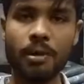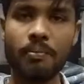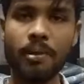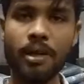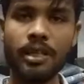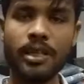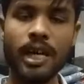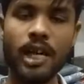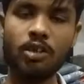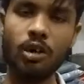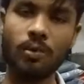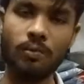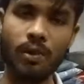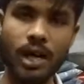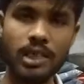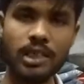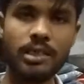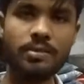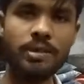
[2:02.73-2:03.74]
नंबर दिया तो आप
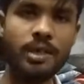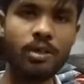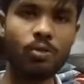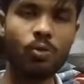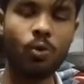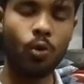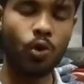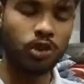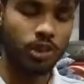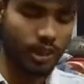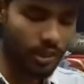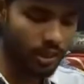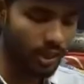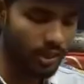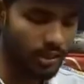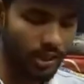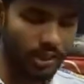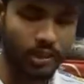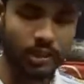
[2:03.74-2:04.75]
वहाँ से भी क्वेश्चन
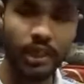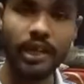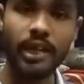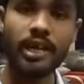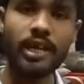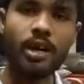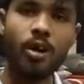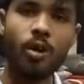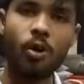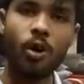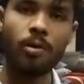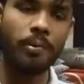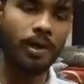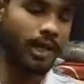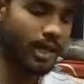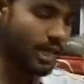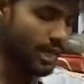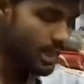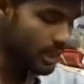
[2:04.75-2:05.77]
कर सकते हैं और
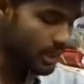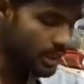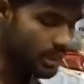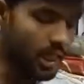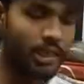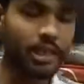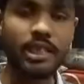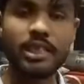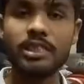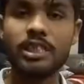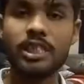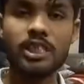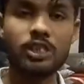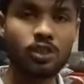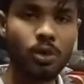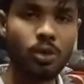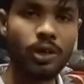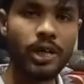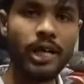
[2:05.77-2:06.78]
मैंने इन सारे
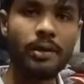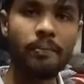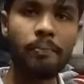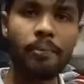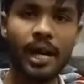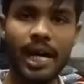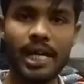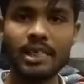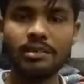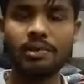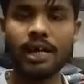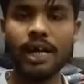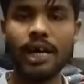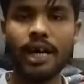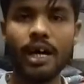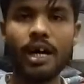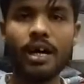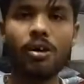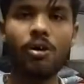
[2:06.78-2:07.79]
जीन्सों की प्राइस
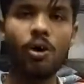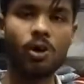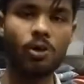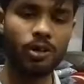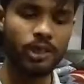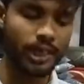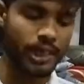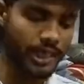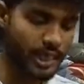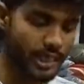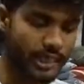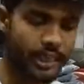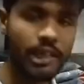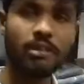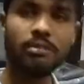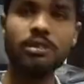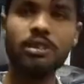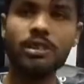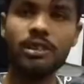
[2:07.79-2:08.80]
वगैरह और उनकी
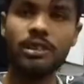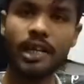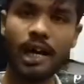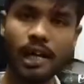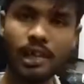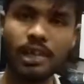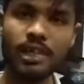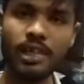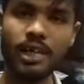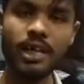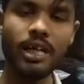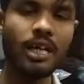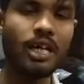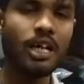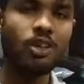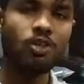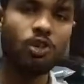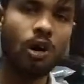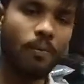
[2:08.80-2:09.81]
डिटेल्स डाल दी हैं
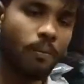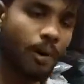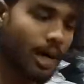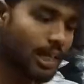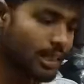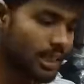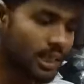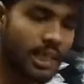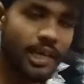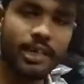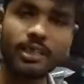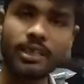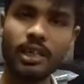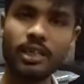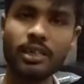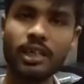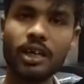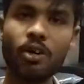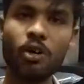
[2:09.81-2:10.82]
तो आप वहाँ से देख
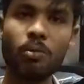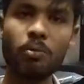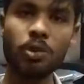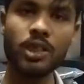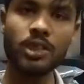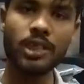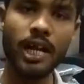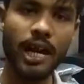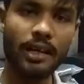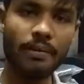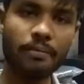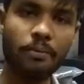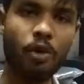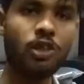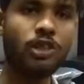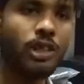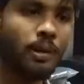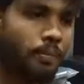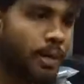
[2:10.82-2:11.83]
सकते हैं और मुझे डायरेक्ट
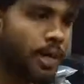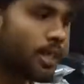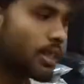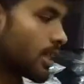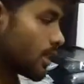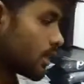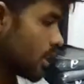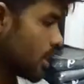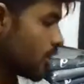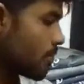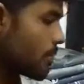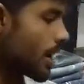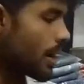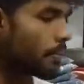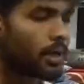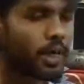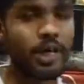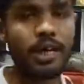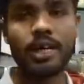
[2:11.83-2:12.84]
व्हाट्सएप भी कर सकते हैं तो मैं
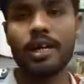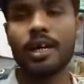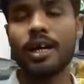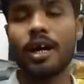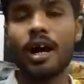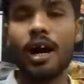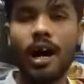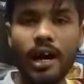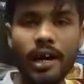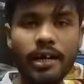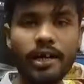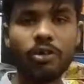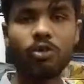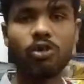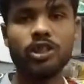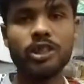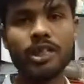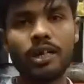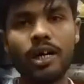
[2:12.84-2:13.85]
आपके हर एक
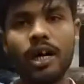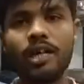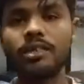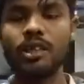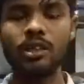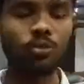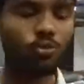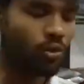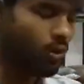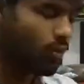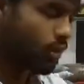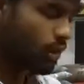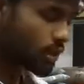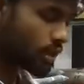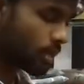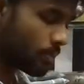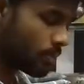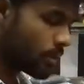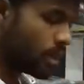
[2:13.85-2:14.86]
क्वेश्चन का आंसर दूंगा
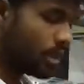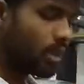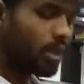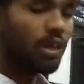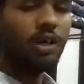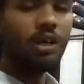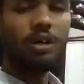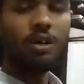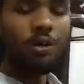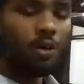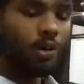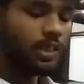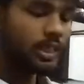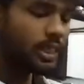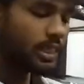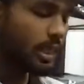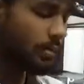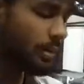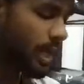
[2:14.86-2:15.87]
व्हाट्सएप पर और ये
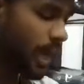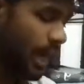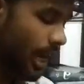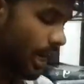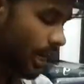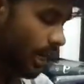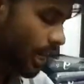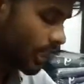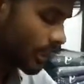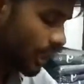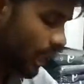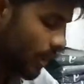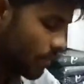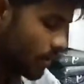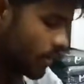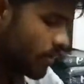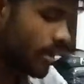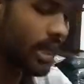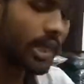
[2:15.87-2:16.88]
सभी अलग अलग
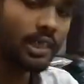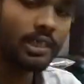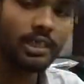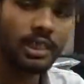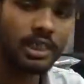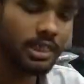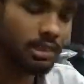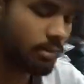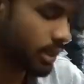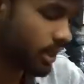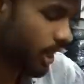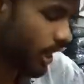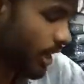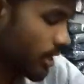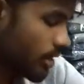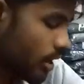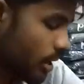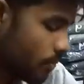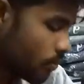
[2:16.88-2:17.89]
टाइप के मैं जीन्स
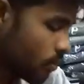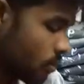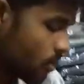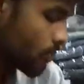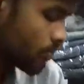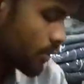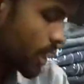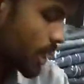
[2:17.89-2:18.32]
बताए हूँ आपको